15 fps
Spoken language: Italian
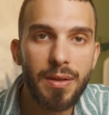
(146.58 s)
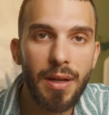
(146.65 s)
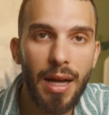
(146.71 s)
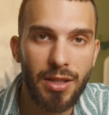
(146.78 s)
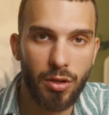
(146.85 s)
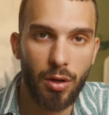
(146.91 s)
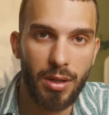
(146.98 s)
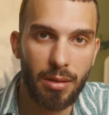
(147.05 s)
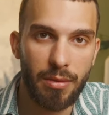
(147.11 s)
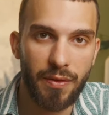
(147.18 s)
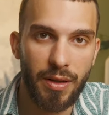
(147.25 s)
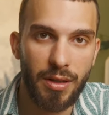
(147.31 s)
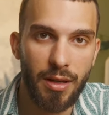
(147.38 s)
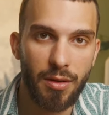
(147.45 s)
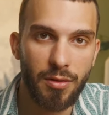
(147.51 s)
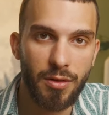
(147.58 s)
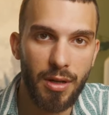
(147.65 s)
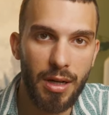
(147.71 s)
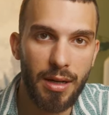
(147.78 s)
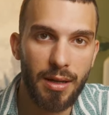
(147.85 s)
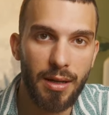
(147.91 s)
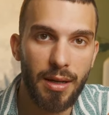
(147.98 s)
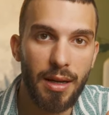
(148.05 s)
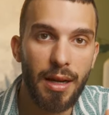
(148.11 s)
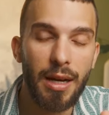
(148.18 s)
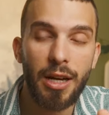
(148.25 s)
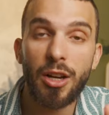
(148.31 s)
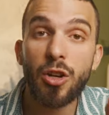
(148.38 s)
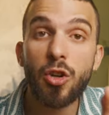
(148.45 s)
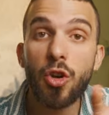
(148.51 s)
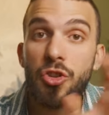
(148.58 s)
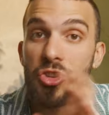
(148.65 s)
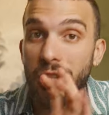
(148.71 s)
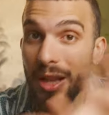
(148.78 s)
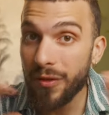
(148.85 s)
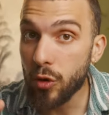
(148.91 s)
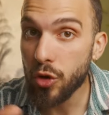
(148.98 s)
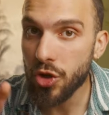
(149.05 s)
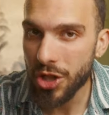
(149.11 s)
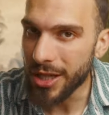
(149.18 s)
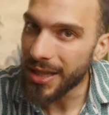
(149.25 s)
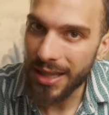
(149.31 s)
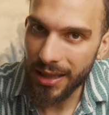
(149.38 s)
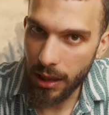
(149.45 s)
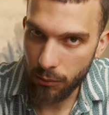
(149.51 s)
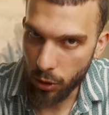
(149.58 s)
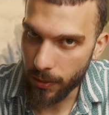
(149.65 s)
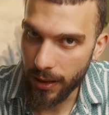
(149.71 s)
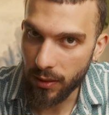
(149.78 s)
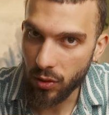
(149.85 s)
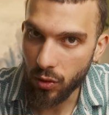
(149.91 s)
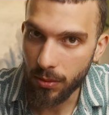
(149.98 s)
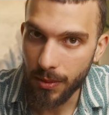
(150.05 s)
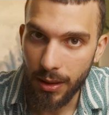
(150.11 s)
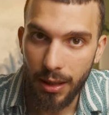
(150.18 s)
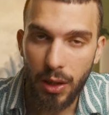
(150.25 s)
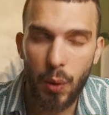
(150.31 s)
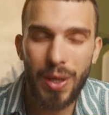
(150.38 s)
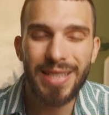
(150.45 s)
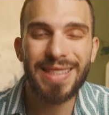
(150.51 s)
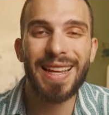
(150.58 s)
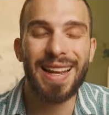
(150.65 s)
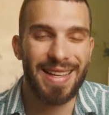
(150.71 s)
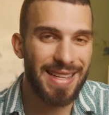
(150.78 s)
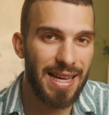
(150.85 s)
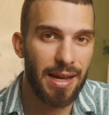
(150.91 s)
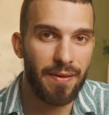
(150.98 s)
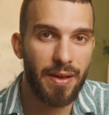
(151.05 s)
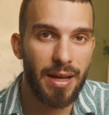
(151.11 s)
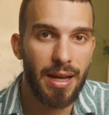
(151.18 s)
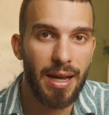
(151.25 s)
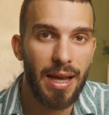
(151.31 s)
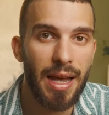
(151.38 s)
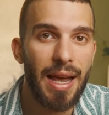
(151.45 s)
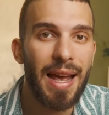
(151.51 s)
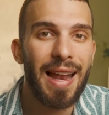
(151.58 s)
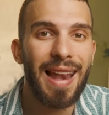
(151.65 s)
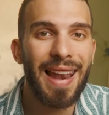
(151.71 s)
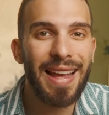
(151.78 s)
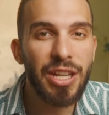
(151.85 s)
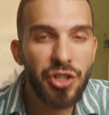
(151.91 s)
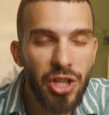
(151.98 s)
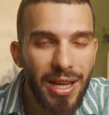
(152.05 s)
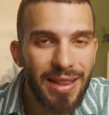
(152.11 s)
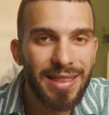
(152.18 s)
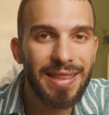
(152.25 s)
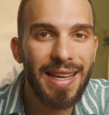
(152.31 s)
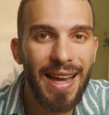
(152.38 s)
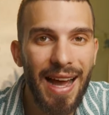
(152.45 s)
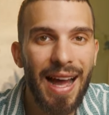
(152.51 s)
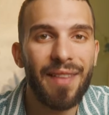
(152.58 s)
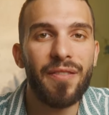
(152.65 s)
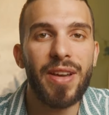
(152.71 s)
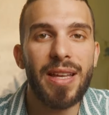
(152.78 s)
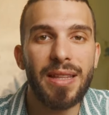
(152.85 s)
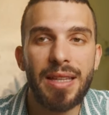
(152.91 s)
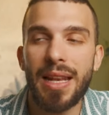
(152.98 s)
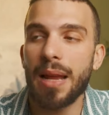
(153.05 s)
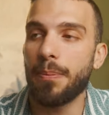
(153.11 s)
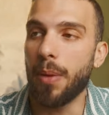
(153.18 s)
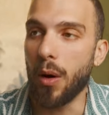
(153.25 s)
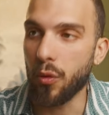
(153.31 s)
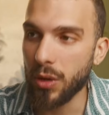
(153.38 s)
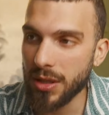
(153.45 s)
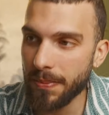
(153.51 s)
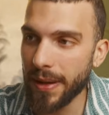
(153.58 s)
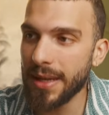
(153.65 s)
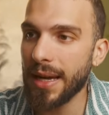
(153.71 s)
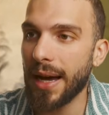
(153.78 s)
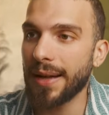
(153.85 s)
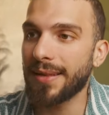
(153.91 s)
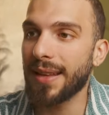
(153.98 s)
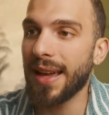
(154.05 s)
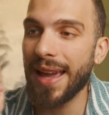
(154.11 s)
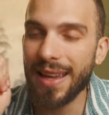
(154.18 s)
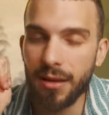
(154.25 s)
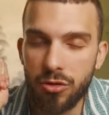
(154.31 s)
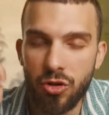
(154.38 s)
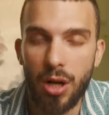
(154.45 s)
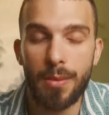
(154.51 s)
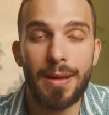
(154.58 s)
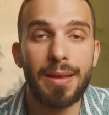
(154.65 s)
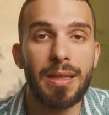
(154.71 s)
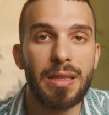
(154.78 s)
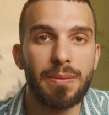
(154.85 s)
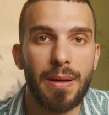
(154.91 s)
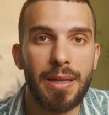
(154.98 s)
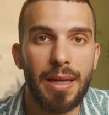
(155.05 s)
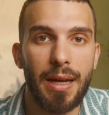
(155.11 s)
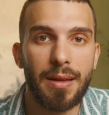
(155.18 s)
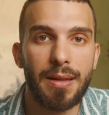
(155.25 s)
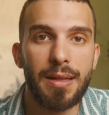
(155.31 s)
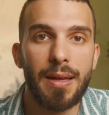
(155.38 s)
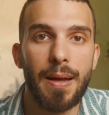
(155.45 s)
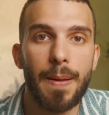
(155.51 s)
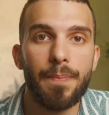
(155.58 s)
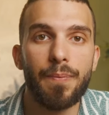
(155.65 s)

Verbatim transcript: Ascoltami fratello, sorella, non ci devi uscire dal momentum. Questa è la chiave la gente ha, vedi, le paure sbagliate e i ragionamenti sbagliati.